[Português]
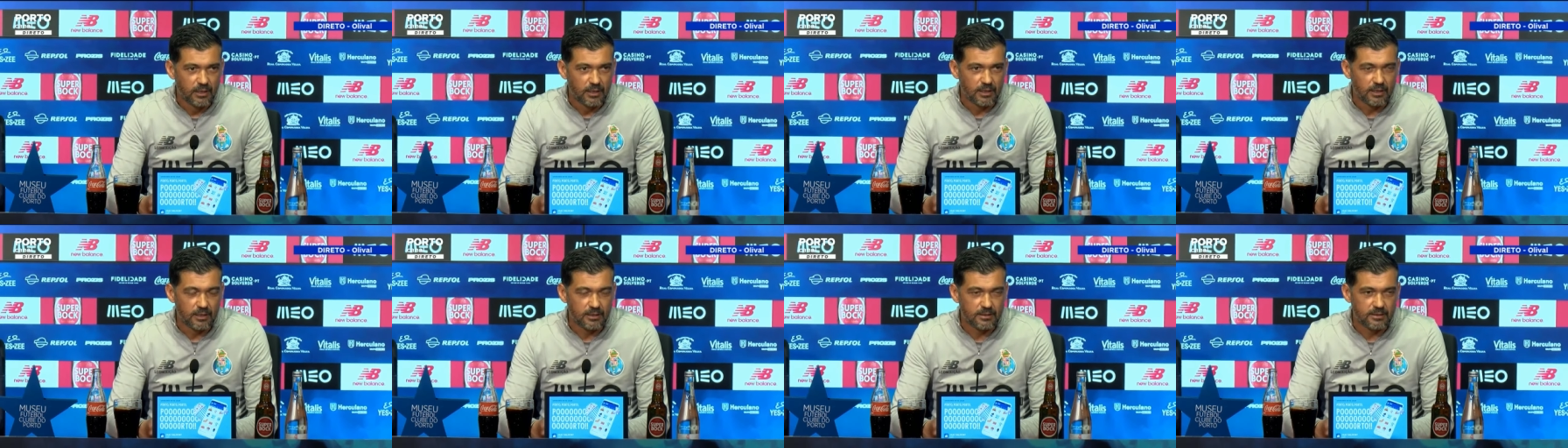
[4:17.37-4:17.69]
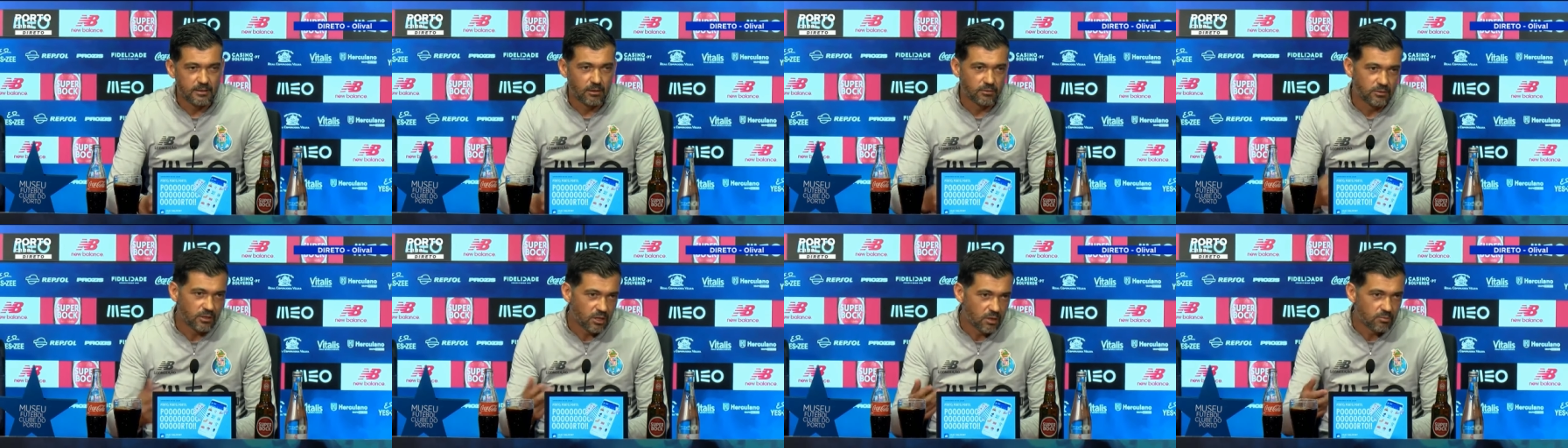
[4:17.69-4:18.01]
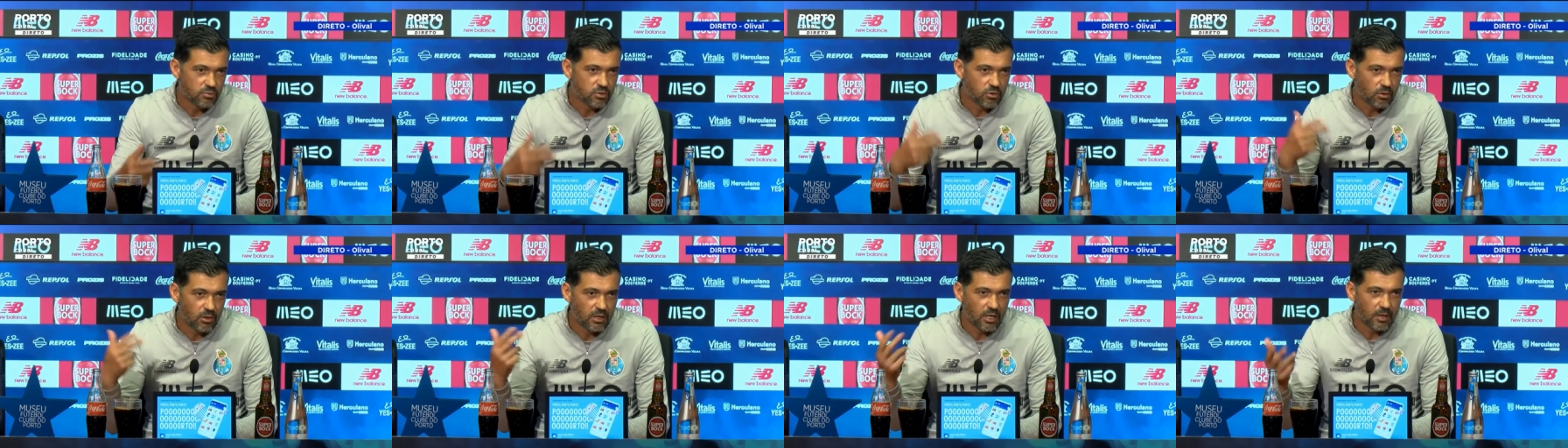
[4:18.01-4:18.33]
eh, senão
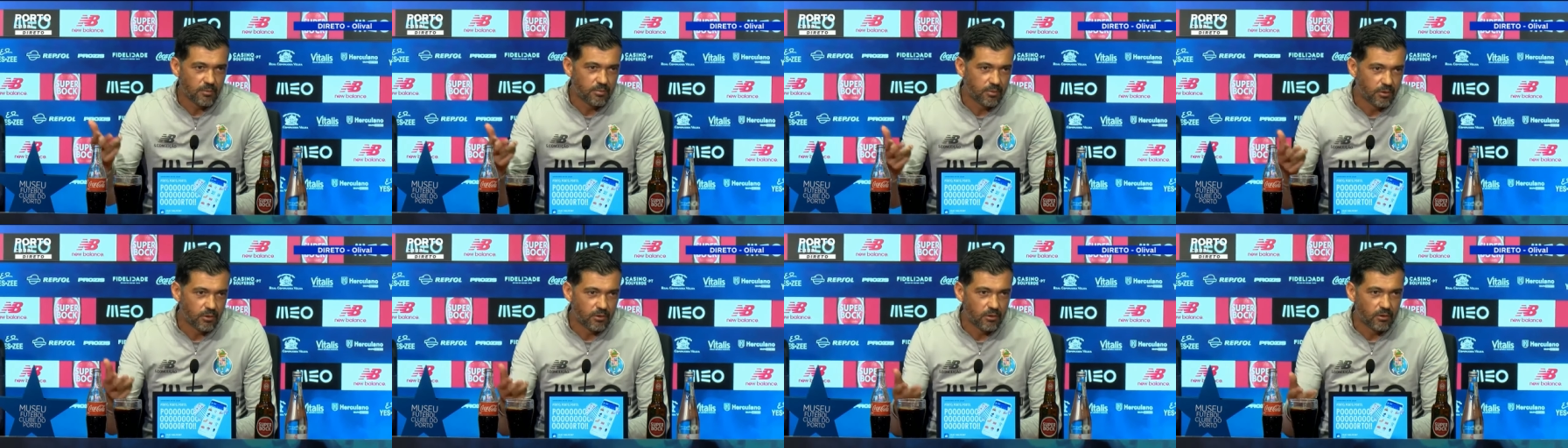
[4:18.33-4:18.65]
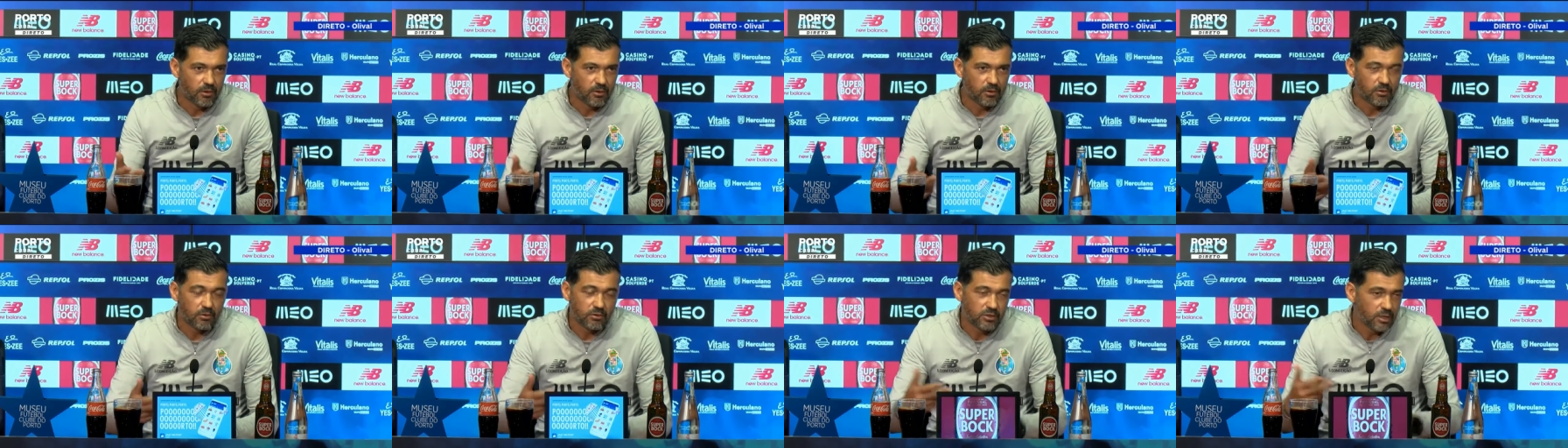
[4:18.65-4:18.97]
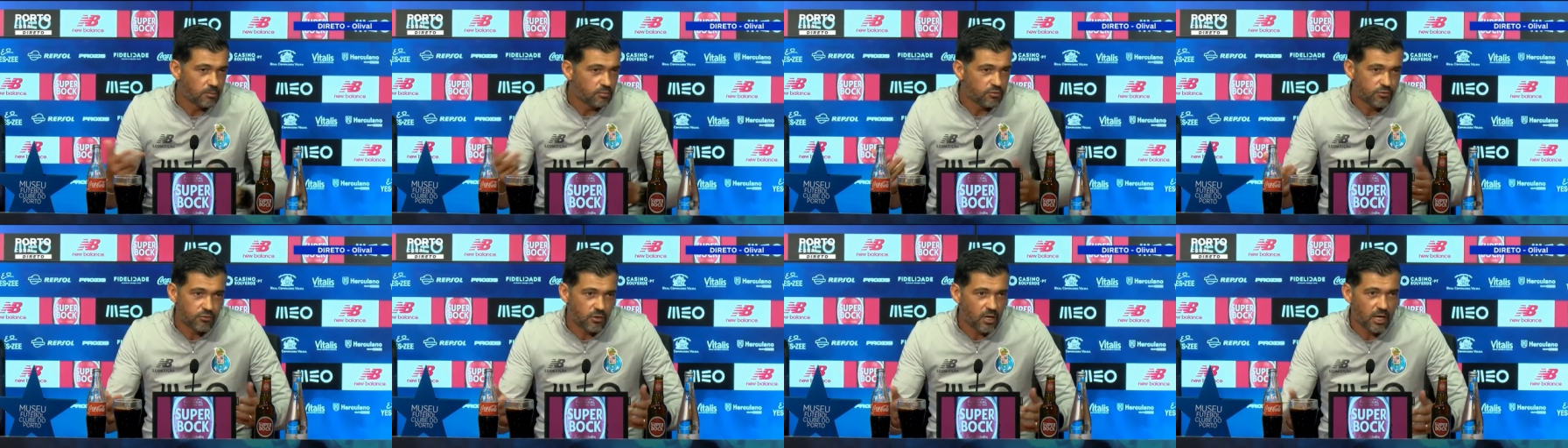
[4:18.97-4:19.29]
teríamos que olhar para o, Não
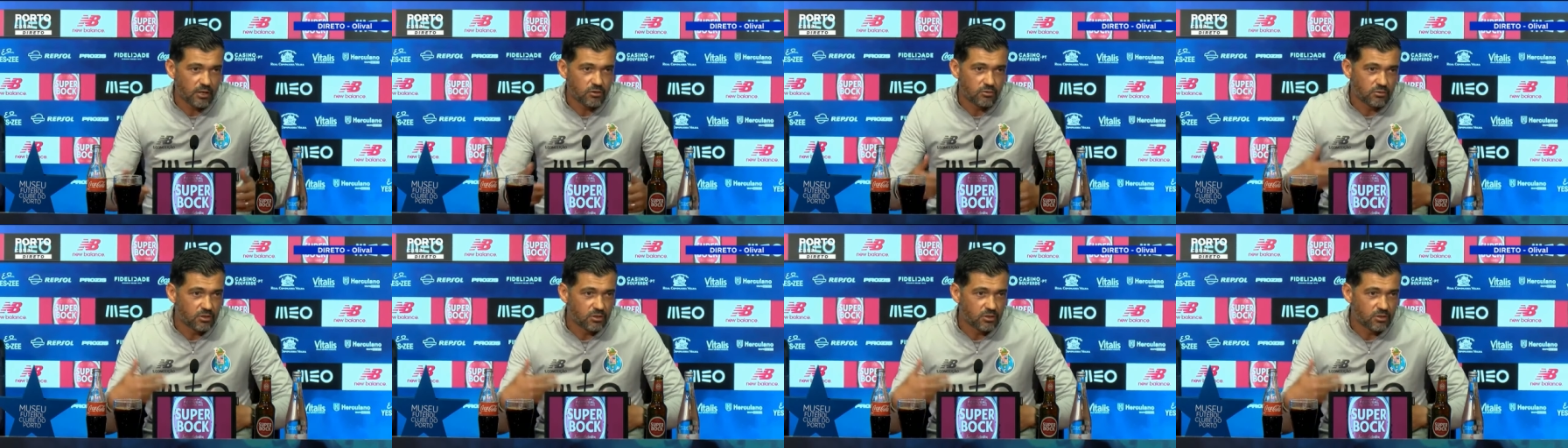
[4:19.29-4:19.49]
estamos focados,